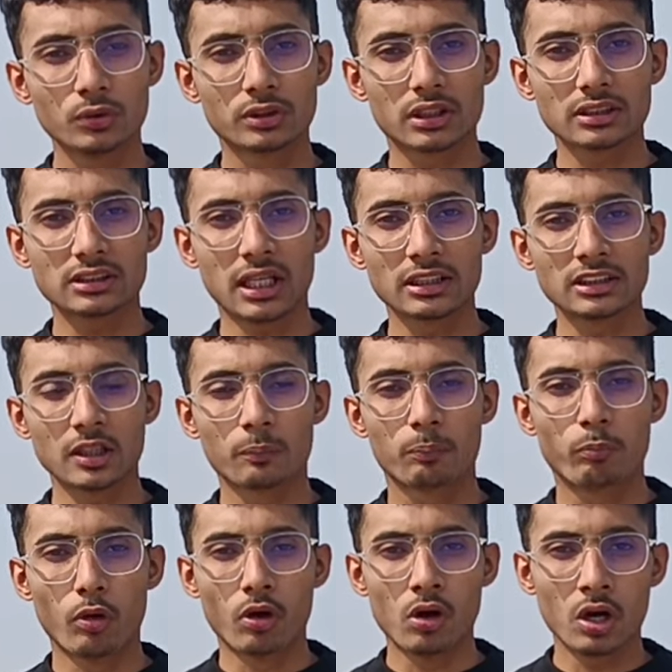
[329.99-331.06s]
उसके साथ साथ
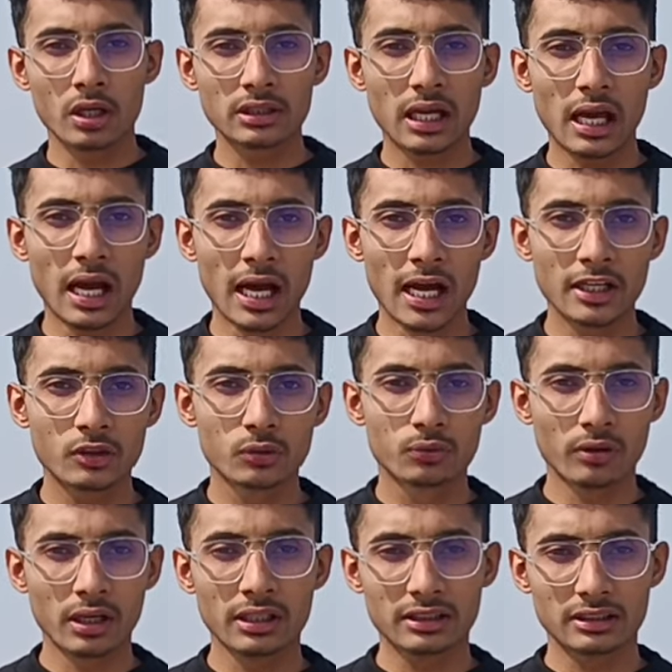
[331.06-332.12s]
बहुत हार्ड
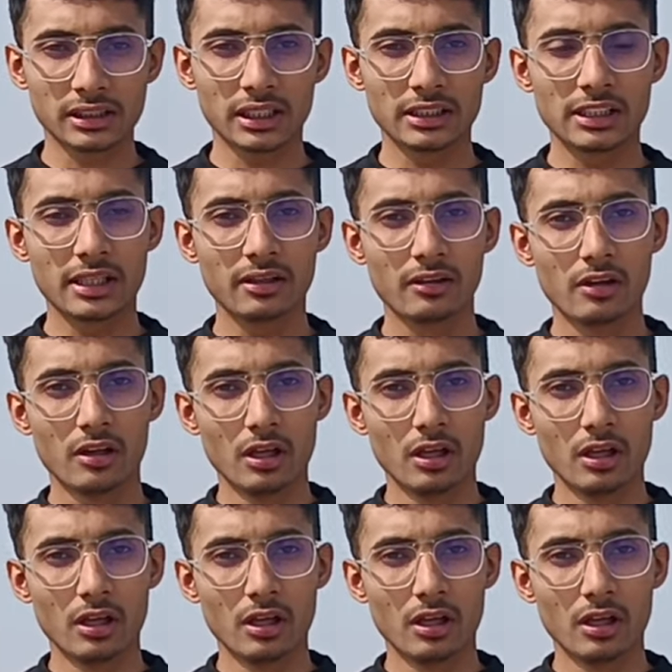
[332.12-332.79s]
वर्क चाहिए